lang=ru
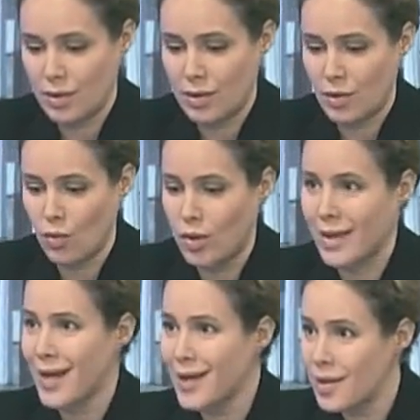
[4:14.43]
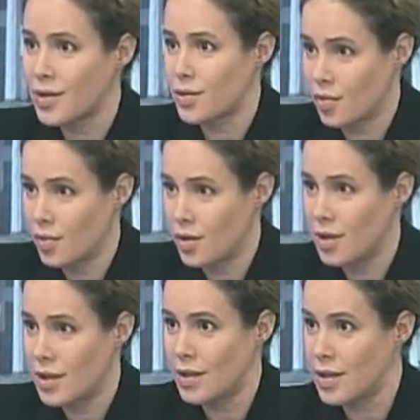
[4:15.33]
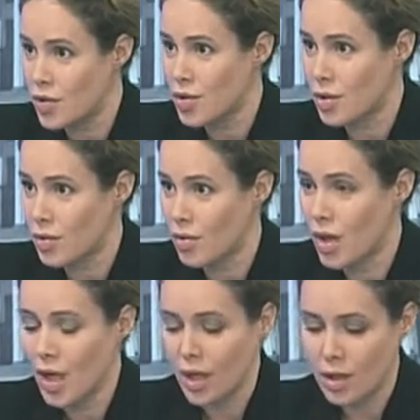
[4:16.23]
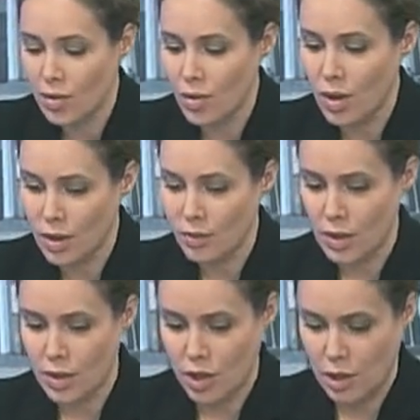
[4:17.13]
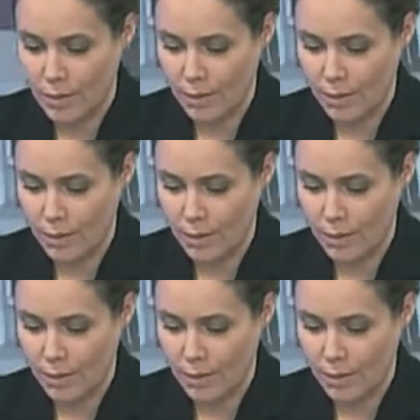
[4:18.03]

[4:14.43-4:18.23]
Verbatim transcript: такой наглостью и циничностью, к которой они подошли.